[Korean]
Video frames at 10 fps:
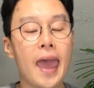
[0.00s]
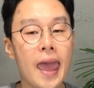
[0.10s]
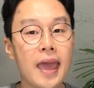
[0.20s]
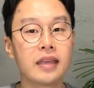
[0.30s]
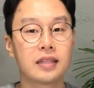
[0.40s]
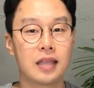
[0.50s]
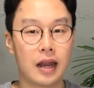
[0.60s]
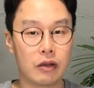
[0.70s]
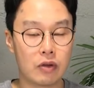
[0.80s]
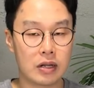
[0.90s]
에
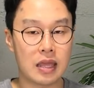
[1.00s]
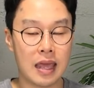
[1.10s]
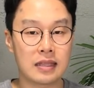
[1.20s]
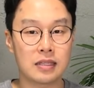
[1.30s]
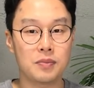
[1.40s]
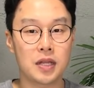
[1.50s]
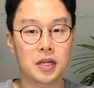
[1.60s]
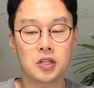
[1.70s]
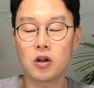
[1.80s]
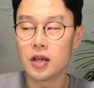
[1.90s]
있다라고 할 때 at 씁니다.
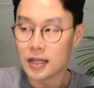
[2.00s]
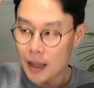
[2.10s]
그죠?